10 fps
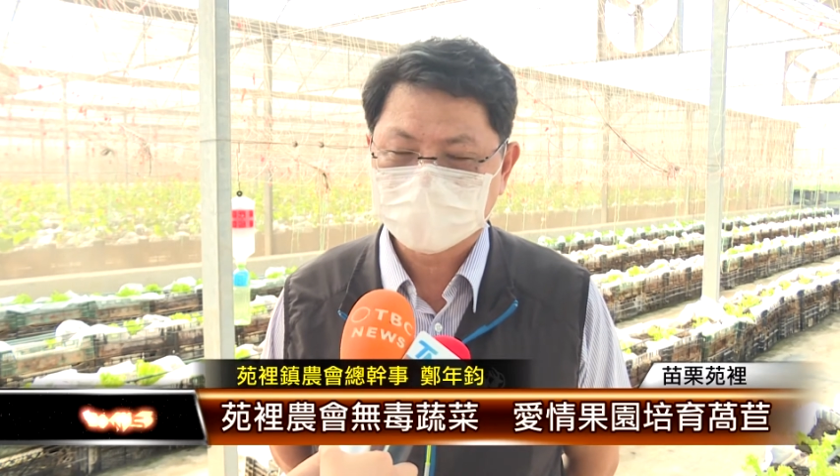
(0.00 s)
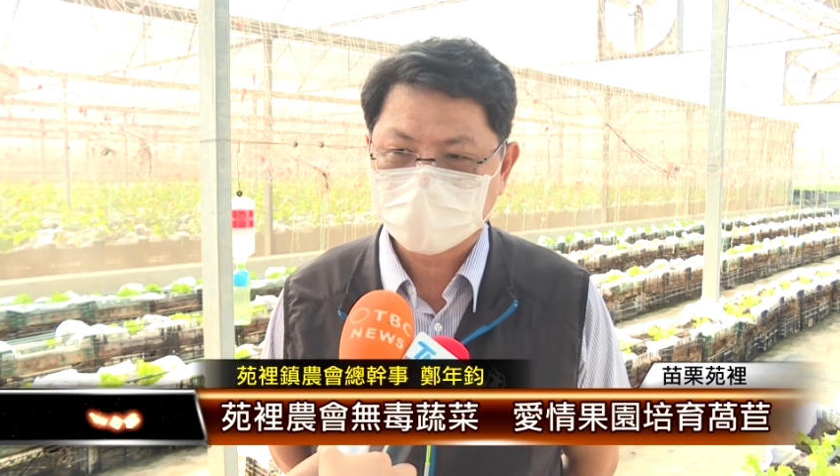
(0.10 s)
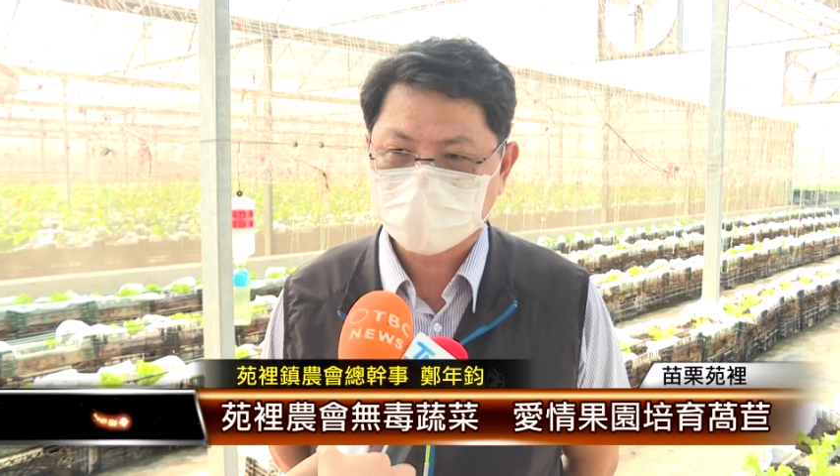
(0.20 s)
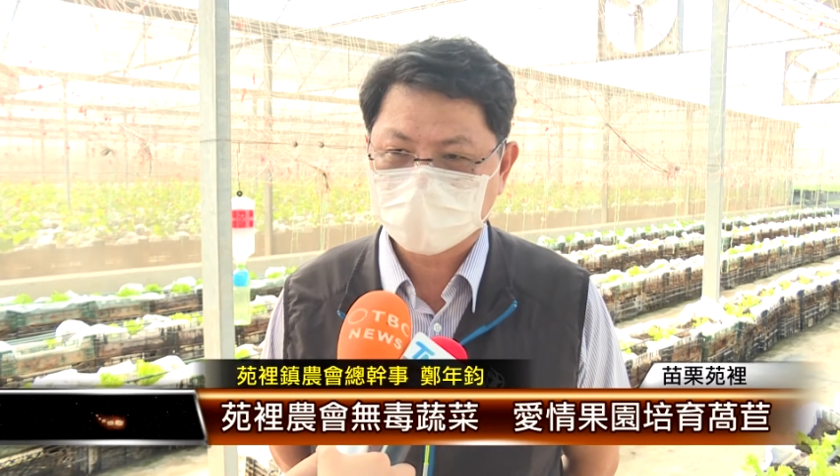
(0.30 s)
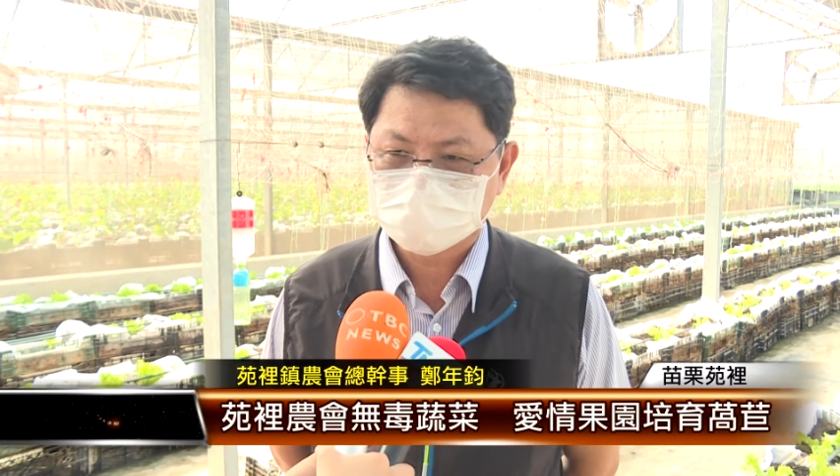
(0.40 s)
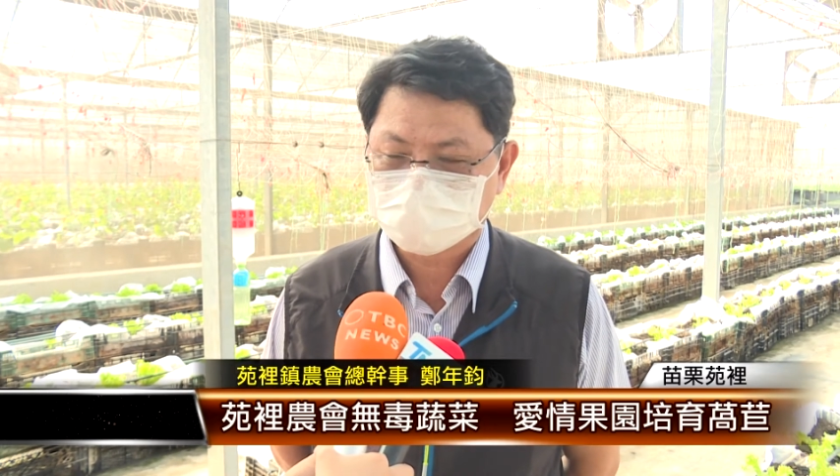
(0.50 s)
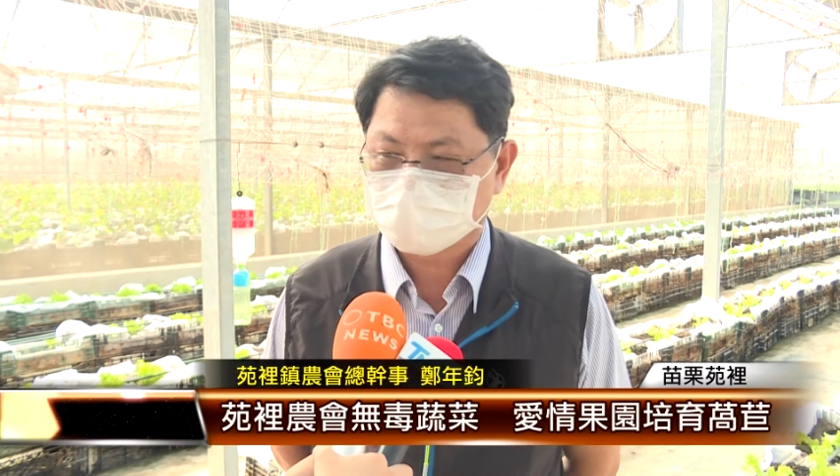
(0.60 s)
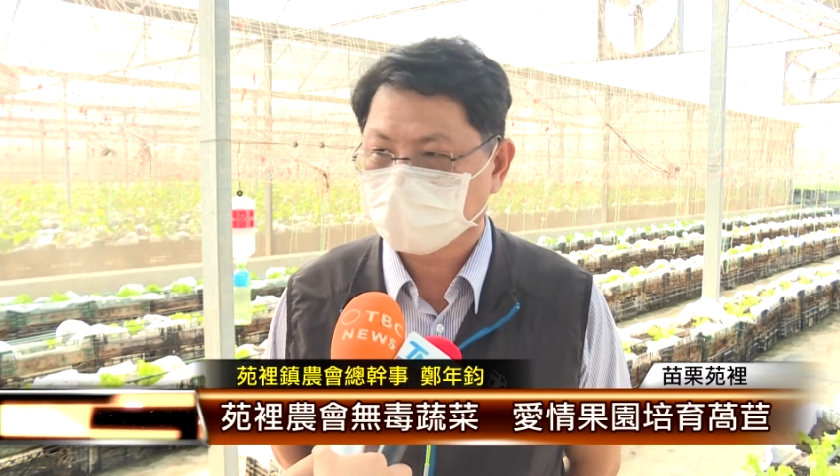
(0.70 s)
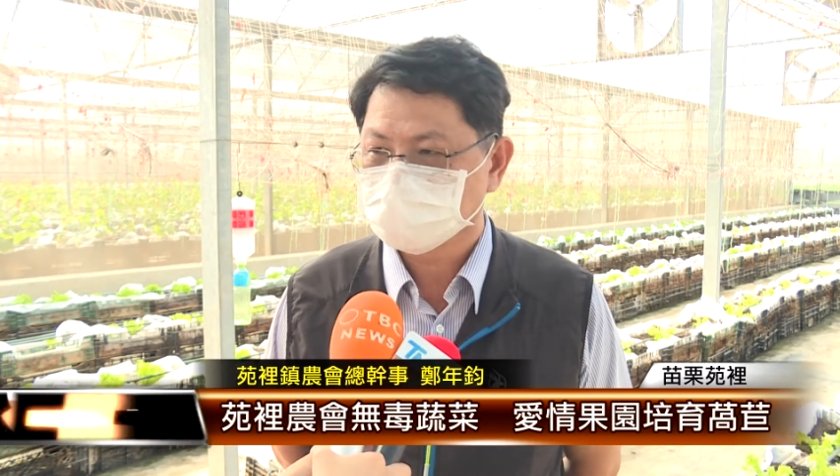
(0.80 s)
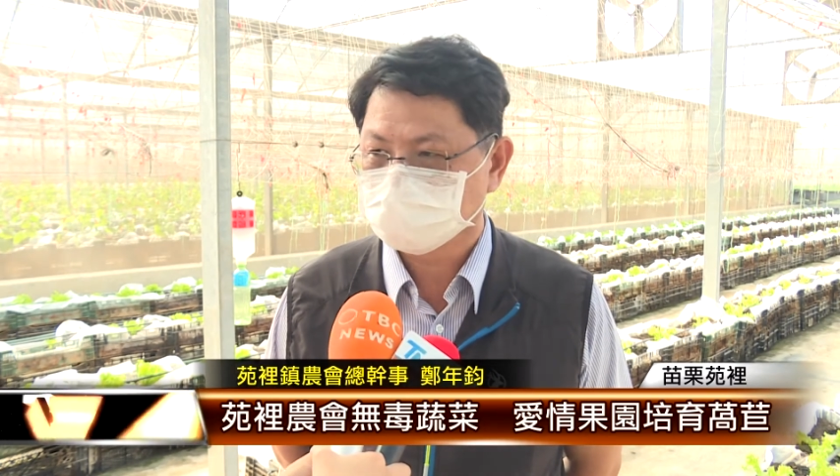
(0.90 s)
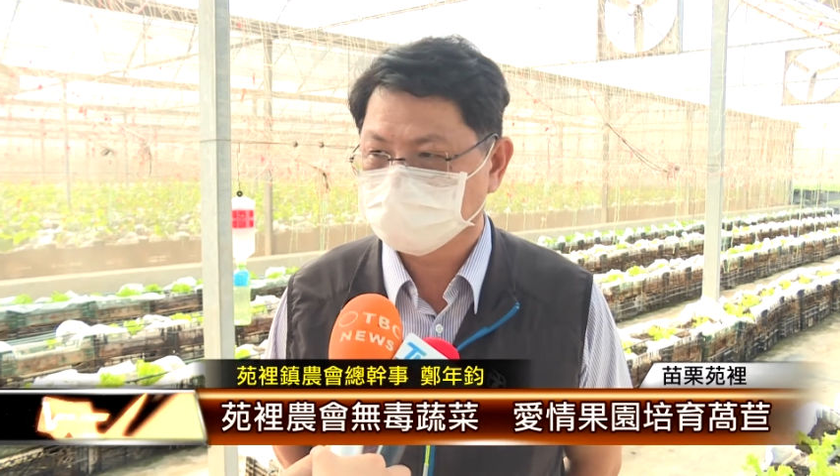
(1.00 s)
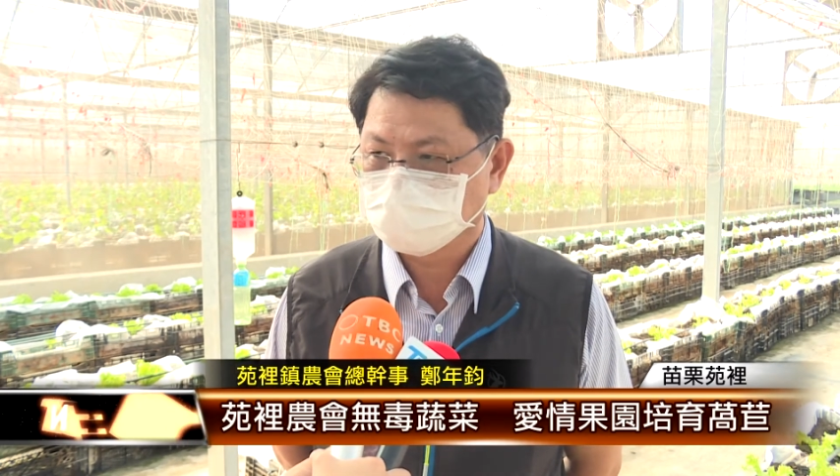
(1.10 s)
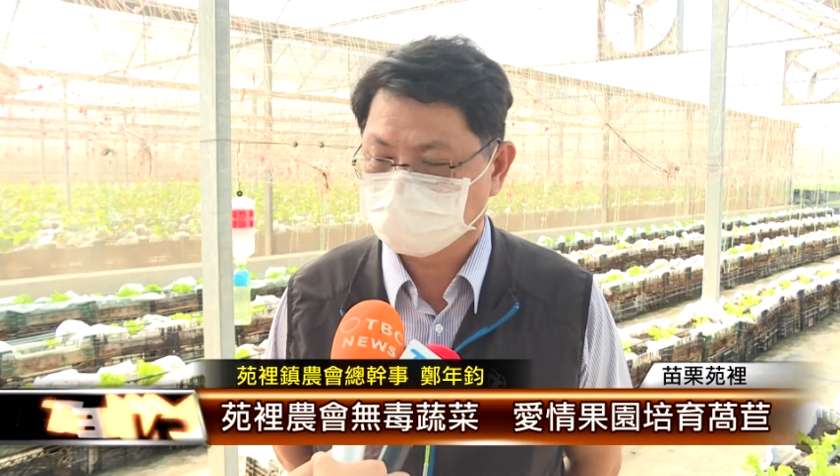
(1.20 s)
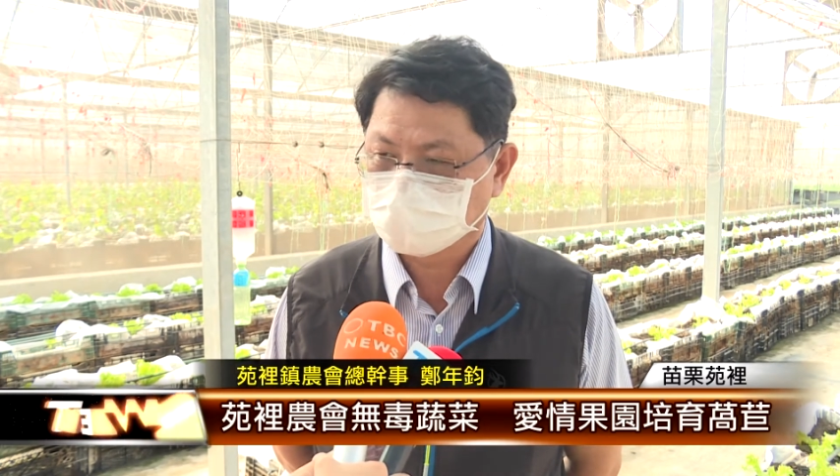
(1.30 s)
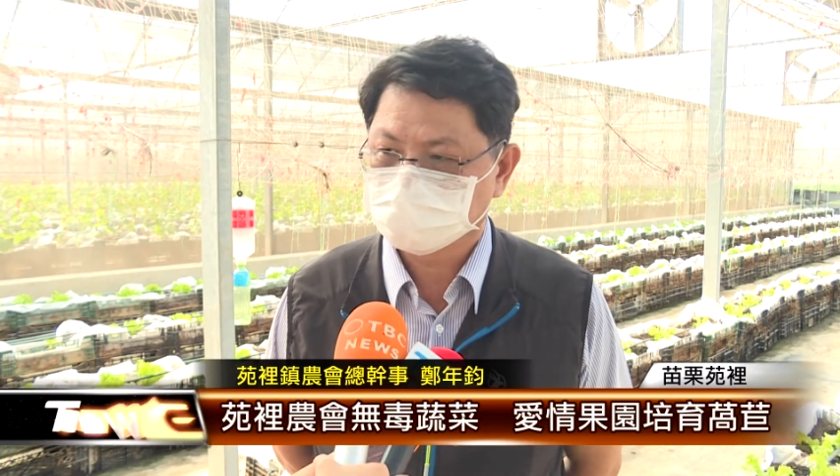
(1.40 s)
那整个爱情
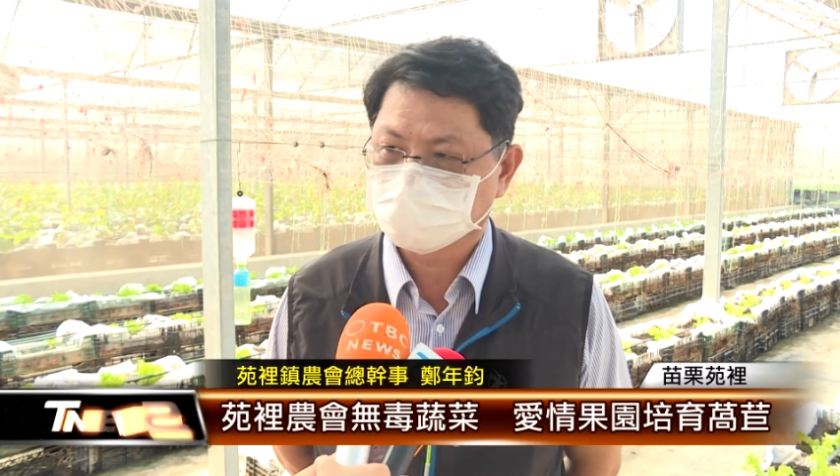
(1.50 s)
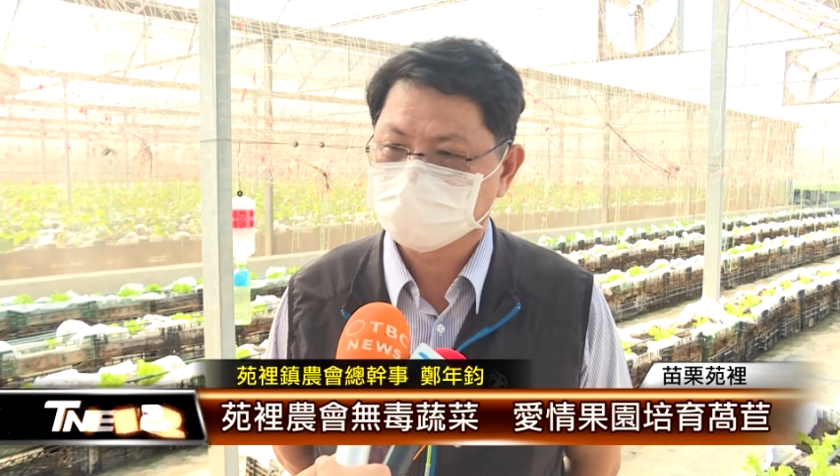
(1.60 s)
果园，